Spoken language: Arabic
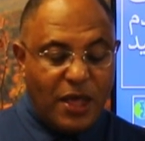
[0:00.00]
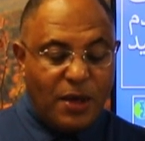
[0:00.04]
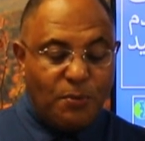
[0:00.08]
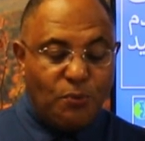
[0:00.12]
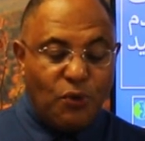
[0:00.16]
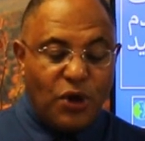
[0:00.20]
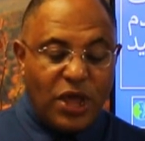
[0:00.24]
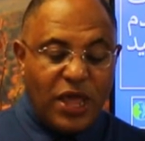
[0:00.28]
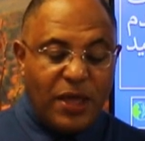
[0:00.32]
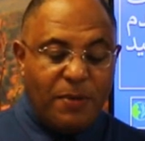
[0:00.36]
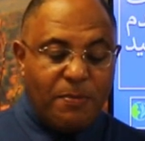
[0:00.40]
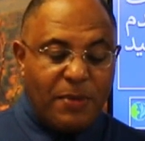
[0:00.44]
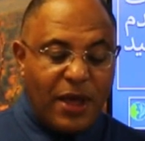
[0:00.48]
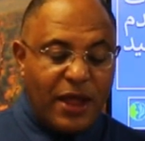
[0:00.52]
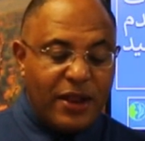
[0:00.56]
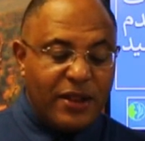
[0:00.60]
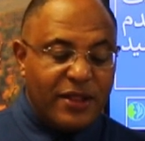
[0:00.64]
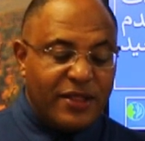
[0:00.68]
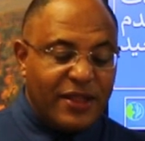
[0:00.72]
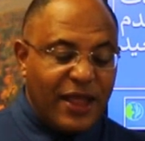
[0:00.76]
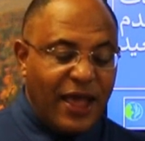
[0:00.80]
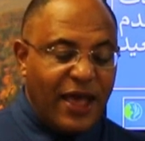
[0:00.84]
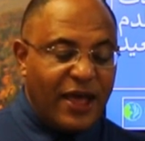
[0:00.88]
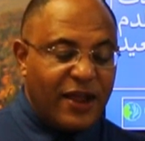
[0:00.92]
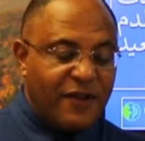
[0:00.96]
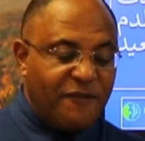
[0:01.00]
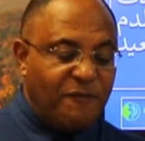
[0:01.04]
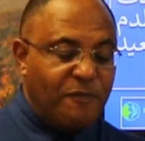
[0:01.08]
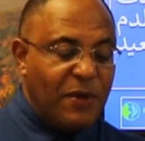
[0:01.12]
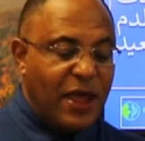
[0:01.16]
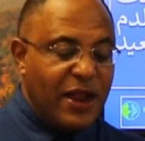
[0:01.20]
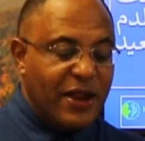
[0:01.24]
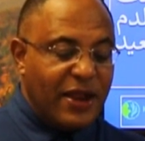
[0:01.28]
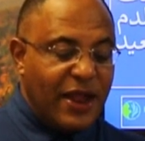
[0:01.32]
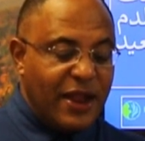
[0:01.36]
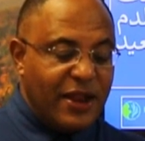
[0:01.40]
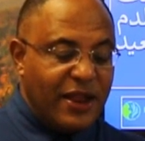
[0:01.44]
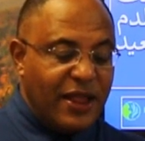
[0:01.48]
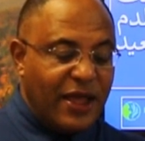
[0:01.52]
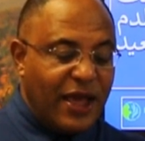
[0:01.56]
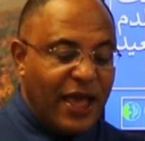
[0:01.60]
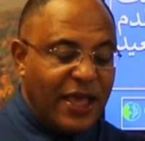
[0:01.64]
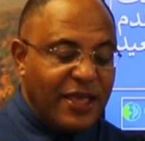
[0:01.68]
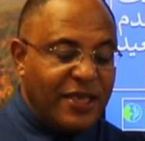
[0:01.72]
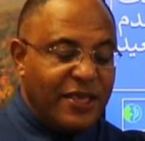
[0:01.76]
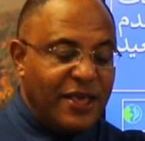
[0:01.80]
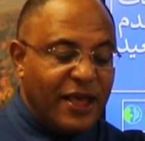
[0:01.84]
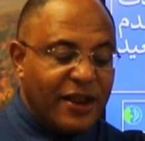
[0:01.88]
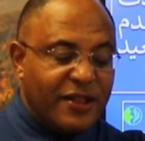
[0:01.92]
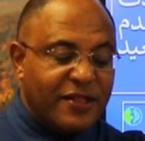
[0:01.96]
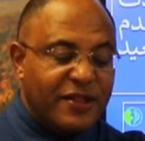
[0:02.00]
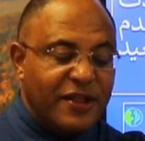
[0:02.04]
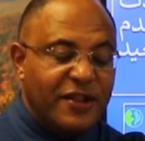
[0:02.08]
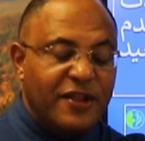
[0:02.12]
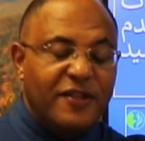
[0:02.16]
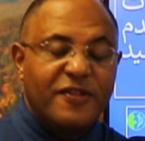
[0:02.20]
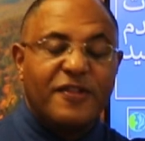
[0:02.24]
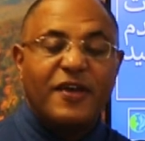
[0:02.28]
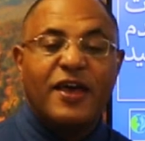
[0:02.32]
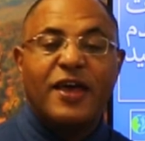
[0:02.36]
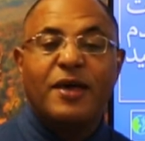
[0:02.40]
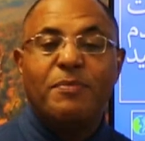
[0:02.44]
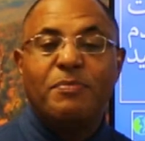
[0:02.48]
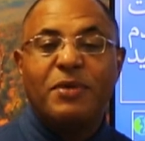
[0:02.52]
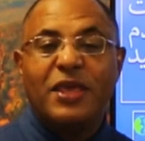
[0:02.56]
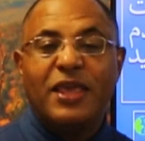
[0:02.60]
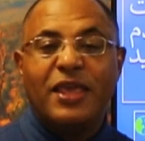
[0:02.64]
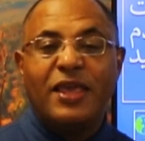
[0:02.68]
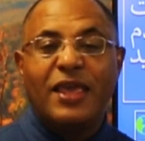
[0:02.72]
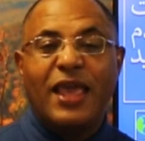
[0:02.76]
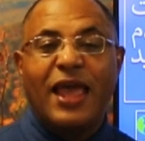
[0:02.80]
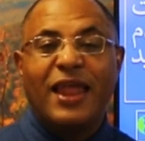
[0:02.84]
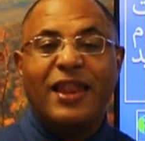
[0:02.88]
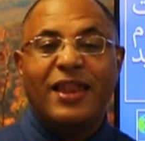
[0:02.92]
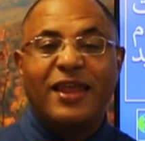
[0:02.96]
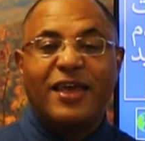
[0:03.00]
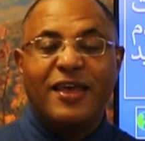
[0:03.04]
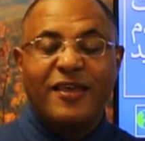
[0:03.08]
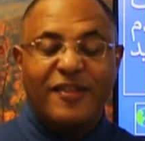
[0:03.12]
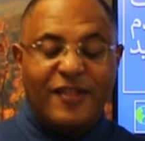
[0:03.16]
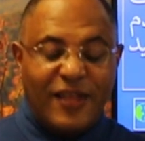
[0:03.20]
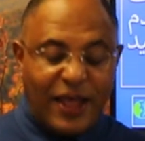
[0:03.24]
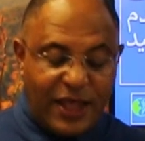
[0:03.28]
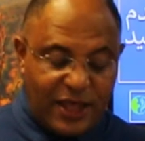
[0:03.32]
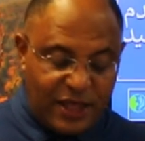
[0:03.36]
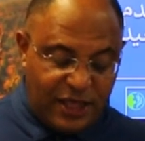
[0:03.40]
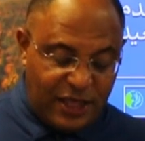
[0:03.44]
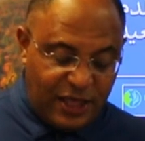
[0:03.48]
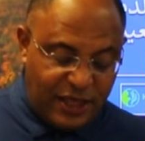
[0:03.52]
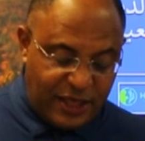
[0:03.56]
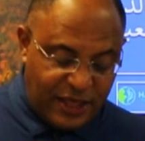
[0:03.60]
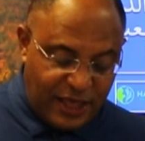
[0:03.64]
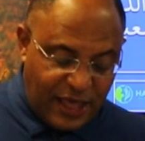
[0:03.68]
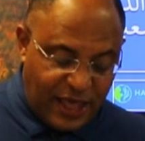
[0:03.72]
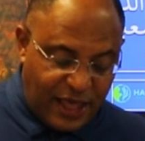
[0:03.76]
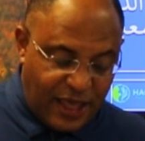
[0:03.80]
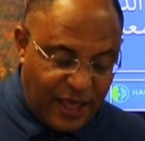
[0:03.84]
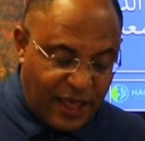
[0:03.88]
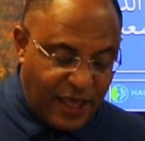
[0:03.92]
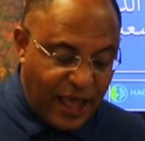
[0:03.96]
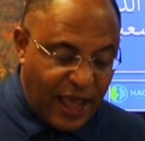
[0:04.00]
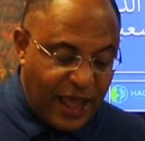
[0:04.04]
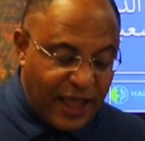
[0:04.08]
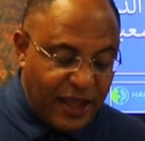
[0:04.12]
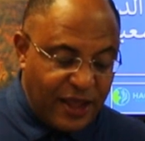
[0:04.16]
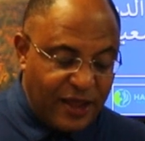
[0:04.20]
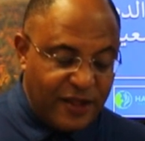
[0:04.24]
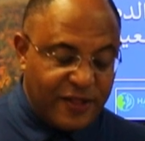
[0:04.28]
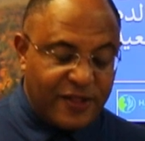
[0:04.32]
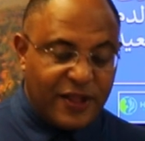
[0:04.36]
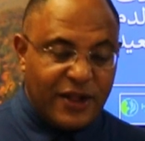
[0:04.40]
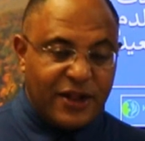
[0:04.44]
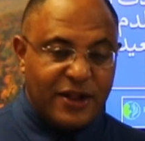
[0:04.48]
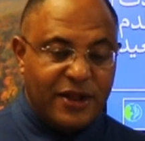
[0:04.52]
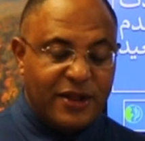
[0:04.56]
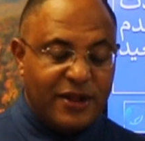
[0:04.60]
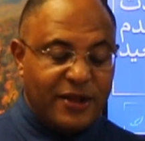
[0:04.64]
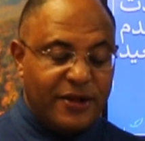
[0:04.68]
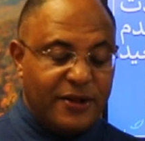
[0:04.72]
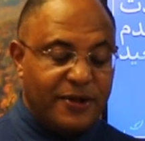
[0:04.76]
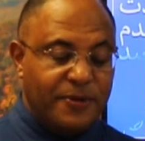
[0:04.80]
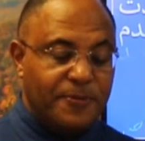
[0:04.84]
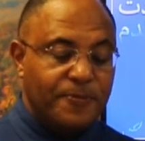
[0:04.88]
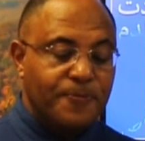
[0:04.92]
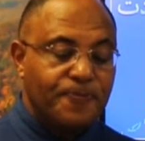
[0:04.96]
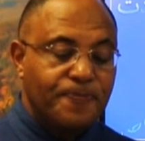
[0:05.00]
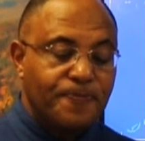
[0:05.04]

مهم أن تعرف بأنني غيرت نظامي الغذائي أيضا